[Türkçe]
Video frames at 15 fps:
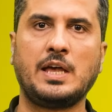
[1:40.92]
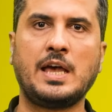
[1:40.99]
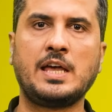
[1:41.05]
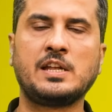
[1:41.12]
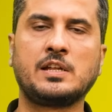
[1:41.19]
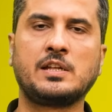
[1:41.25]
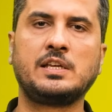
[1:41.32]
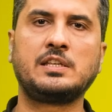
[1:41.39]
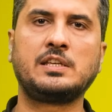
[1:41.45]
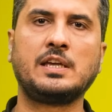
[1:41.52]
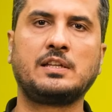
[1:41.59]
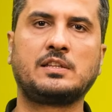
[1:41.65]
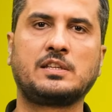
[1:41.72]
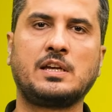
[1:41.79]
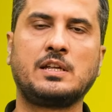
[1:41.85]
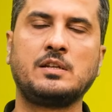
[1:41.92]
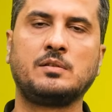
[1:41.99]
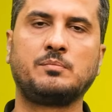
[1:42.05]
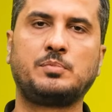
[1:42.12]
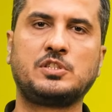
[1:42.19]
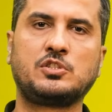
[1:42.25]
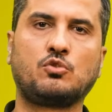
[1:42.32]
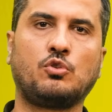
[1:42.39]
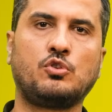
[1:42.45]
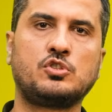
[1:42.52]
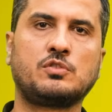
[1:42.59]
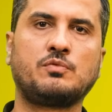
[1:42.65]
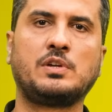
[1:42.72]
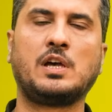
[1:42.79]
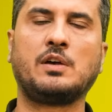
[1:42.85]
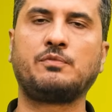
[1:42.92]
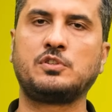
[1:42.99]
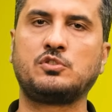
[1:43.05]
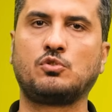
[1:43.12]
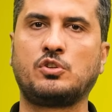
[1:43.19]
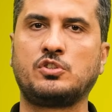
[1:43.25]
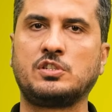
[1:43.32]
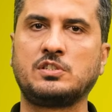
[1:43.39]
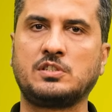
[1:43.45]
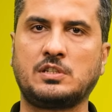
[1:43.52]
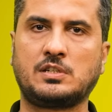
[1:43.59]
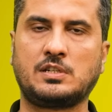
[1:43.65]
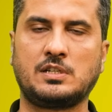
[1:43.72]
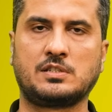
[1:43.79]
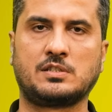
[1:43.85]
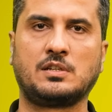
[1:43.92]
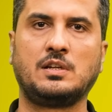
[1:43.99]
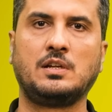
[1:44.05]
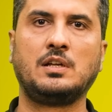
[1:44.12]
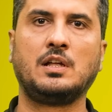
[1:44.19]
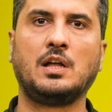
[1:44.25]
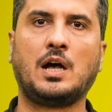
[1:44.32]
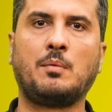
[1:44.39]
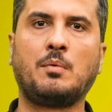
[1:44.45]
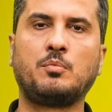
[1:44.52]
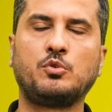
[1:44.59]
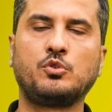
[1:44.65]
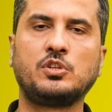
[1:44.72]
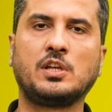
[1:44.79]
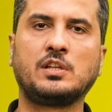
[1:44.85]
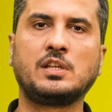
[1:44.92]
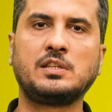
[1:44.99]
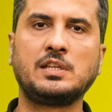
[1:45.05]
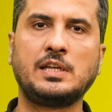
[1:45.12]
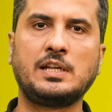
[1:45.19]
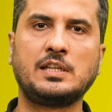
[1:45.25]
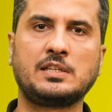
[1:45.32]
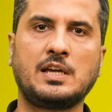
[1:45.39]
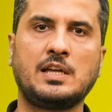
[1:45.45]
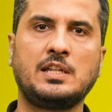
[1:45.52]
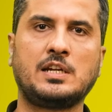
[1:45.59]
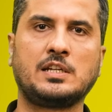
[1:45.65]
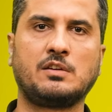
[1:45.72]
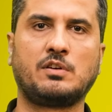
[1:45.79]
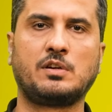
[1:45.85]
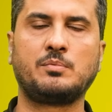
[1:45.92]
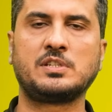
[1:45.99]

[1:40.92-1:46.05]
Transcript: En ana iki etken psikolojik veya fizyolojik stres. Ama bunun yanında diğer etkenler de var.